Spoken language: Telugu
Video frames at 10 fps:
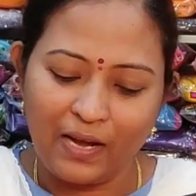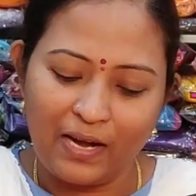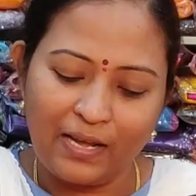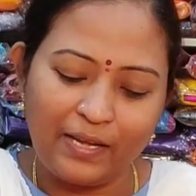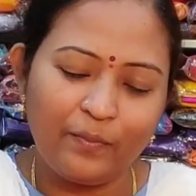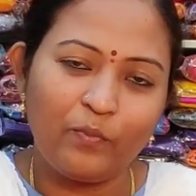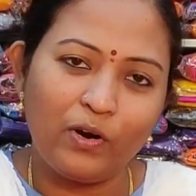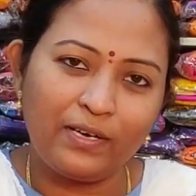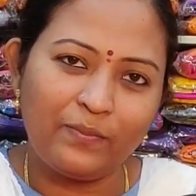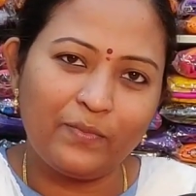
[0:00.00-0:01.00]
అలాగే
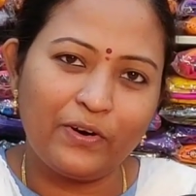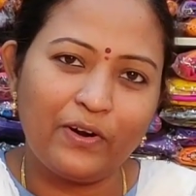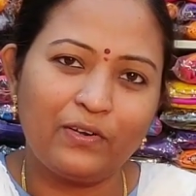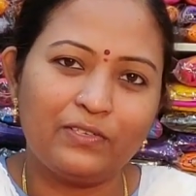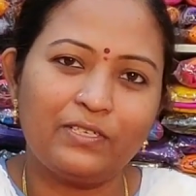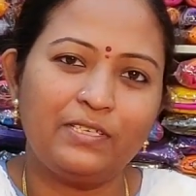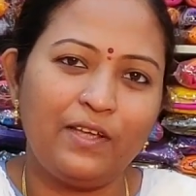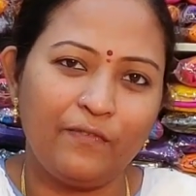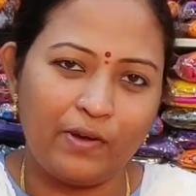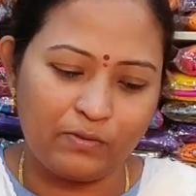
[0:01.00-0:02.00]
బాటమ్ బార్డర్
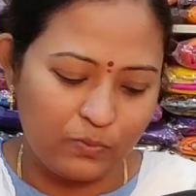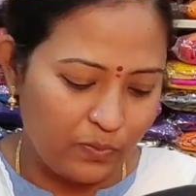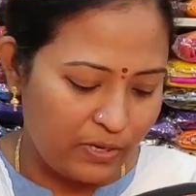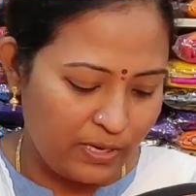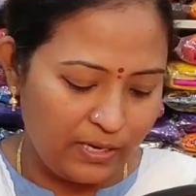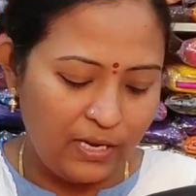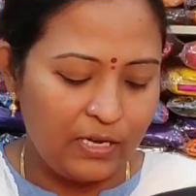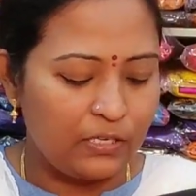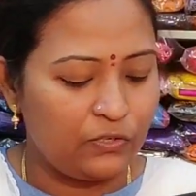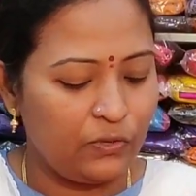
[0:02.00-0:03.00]
వచ్చేసి వేవ్స్ బార్డర్
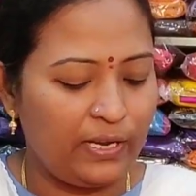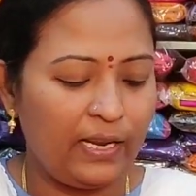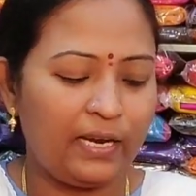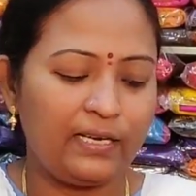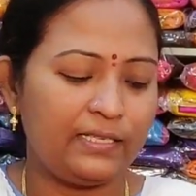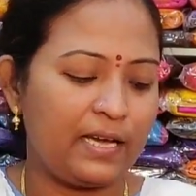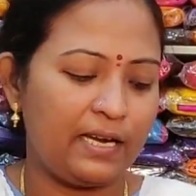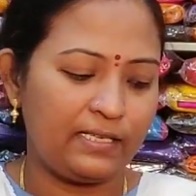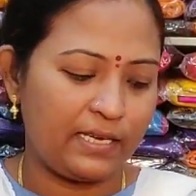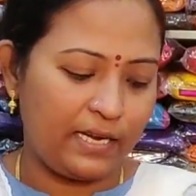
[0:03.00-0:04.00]
సో ఇలాంటి
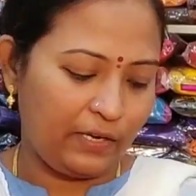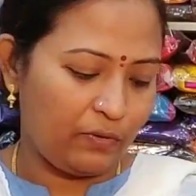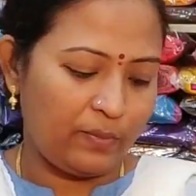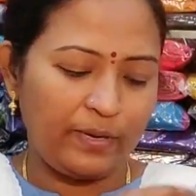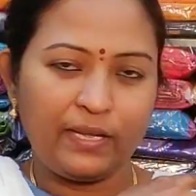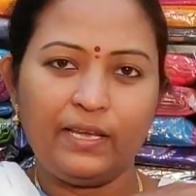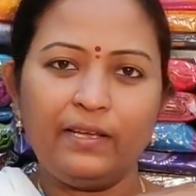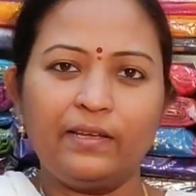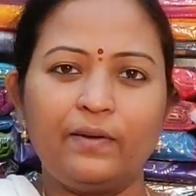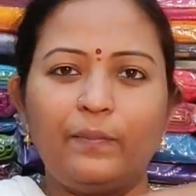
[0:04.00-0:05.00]
శారీస్ అన్ని కూడా మనకి
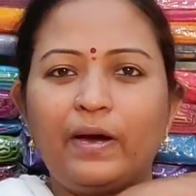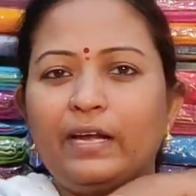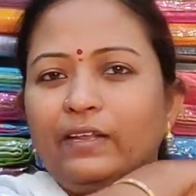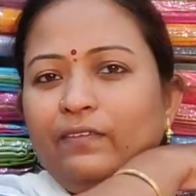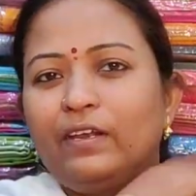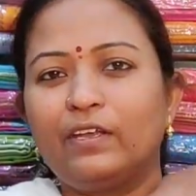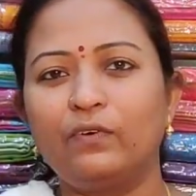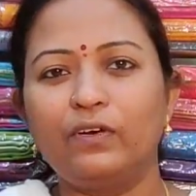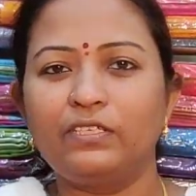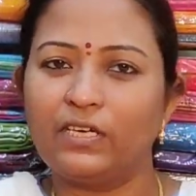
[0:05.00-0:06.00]
పార్టీ వేర్
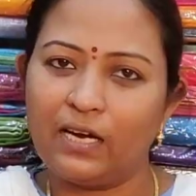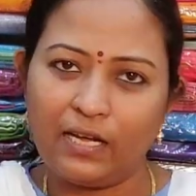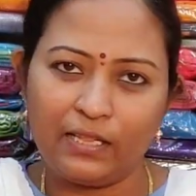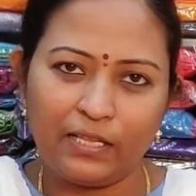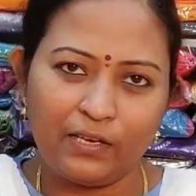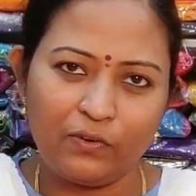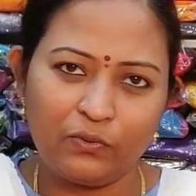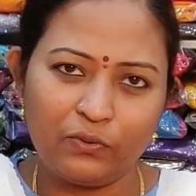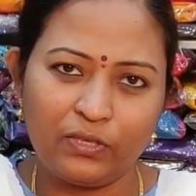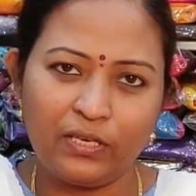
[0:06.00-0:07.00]
కి కూడా చాలా అందంగా
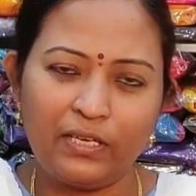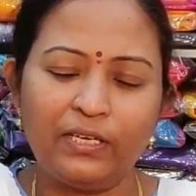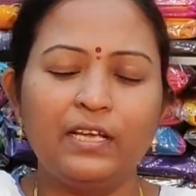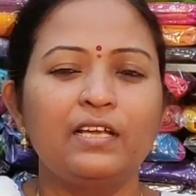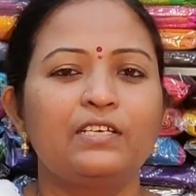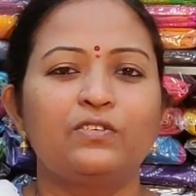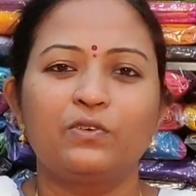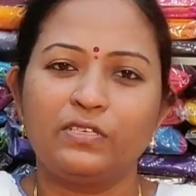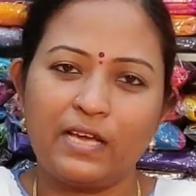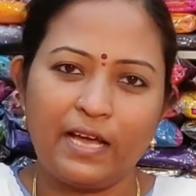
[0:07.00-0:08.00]
ఉంటుందండి
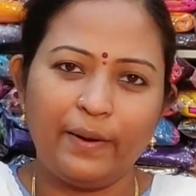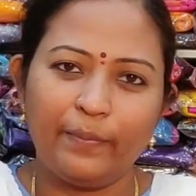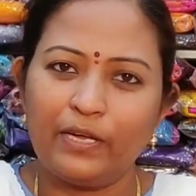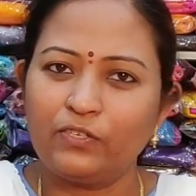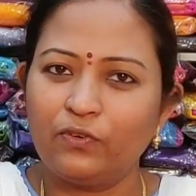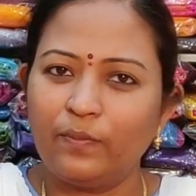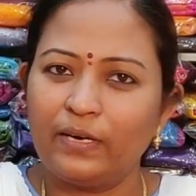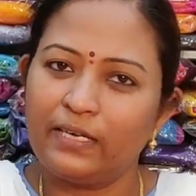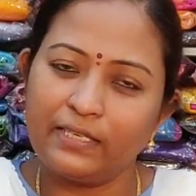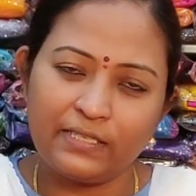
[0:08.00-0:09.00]
సో శారీ ప్రైస్ కూడా
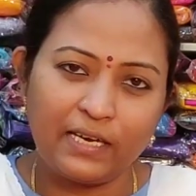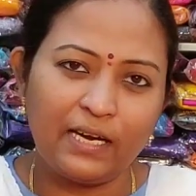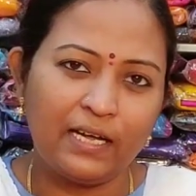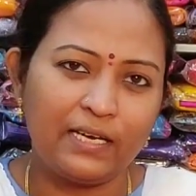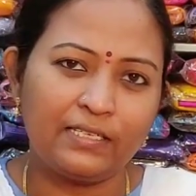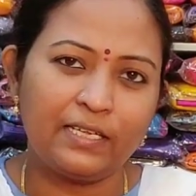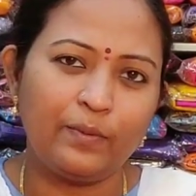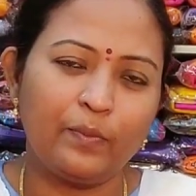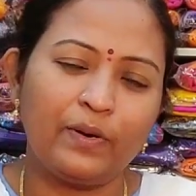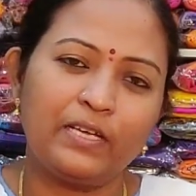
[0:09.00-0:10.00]
మనకి చాలా
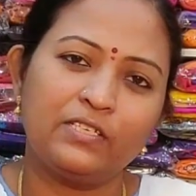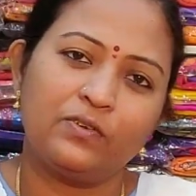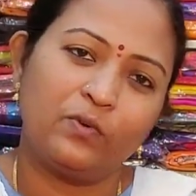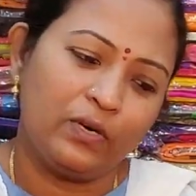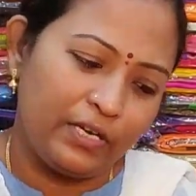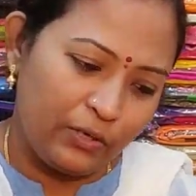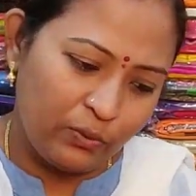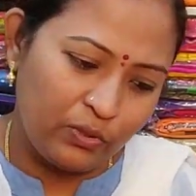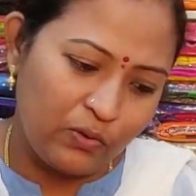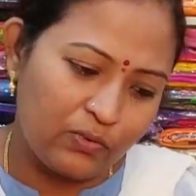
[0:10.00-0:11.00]
రీజనబుల్ ప్రైస్ ఓన్లీ
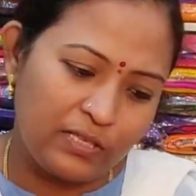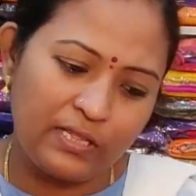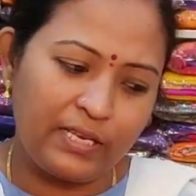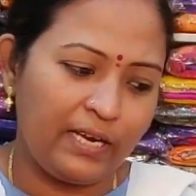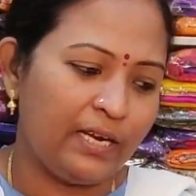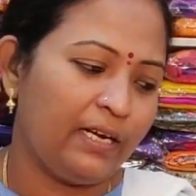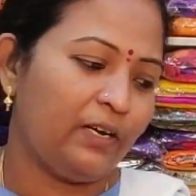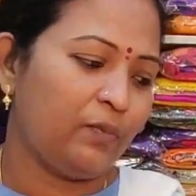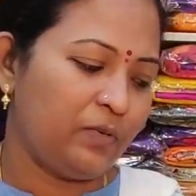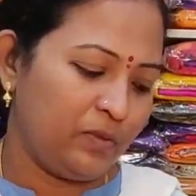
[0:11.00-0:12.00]
టూ థౌజండ్ త్రీ
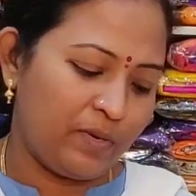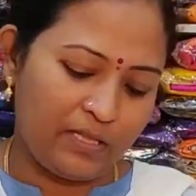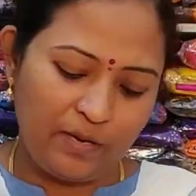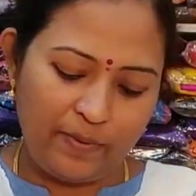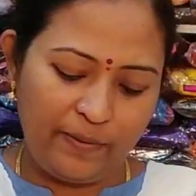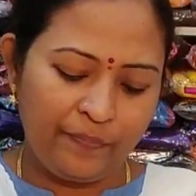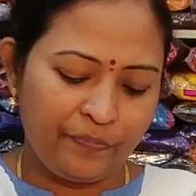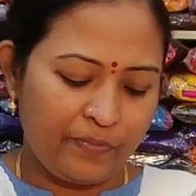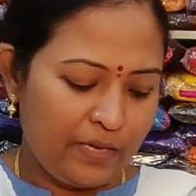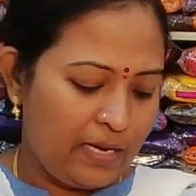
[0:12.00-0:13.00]
హండ్రెడ్ రూపీస్ మాత్రమే
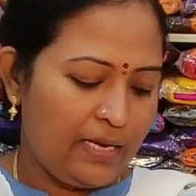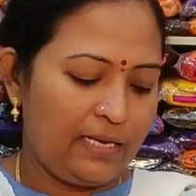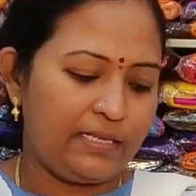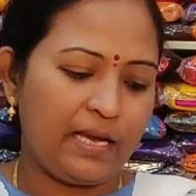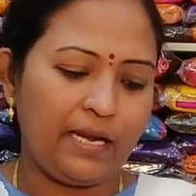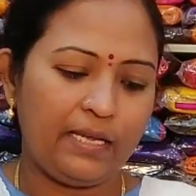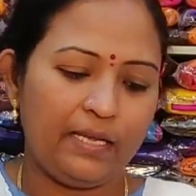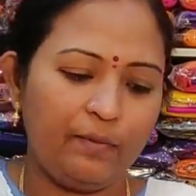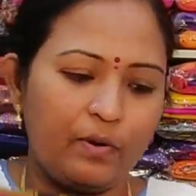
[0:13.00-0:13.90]
ఈ శారీకి